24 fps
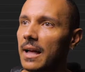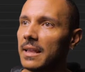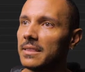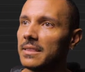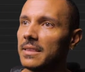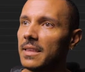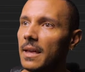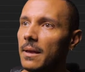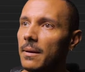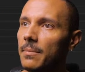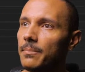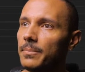
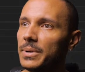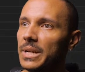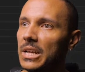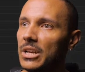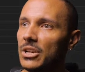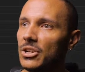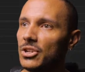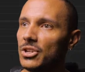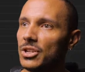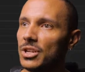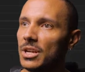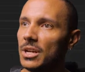até
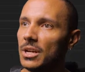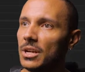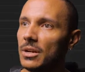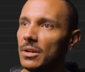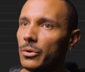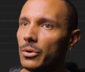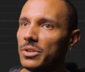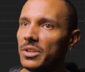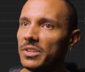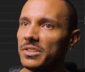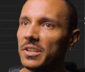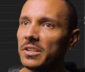preencher
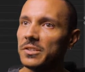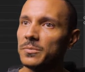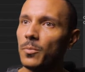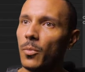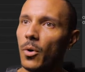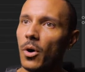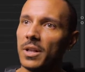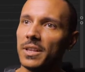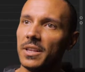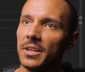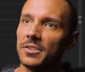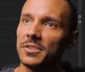todas as
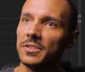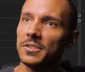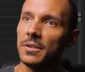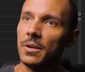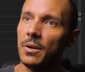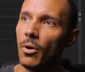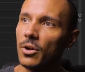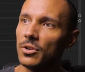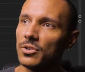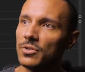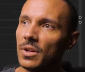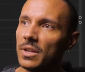bordas.
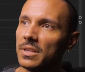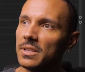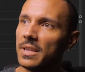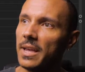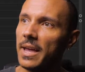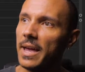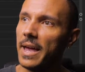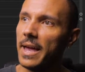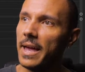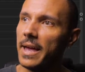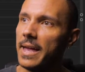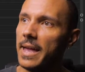Posso
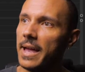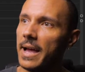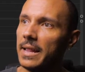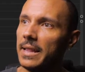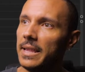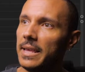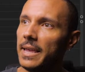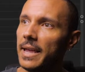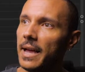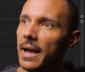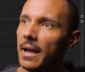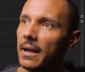até
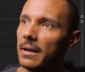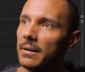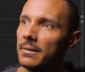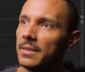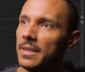realinhar